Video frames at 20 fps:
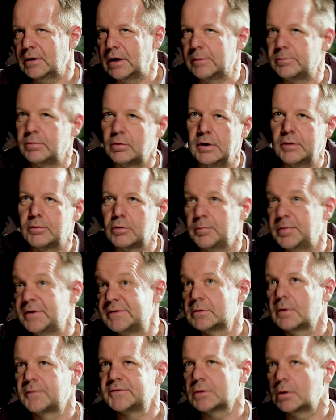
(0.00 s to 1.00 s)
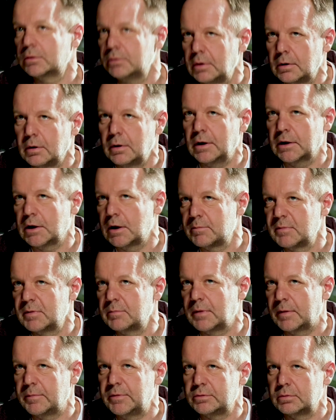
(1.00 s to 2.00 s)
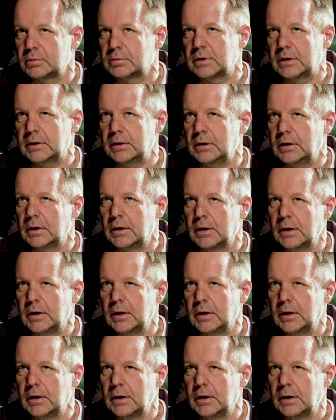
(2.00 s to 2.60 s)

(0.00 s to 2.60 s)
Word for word: albo europejsko-wschodniego, jaki my mamy tutaj.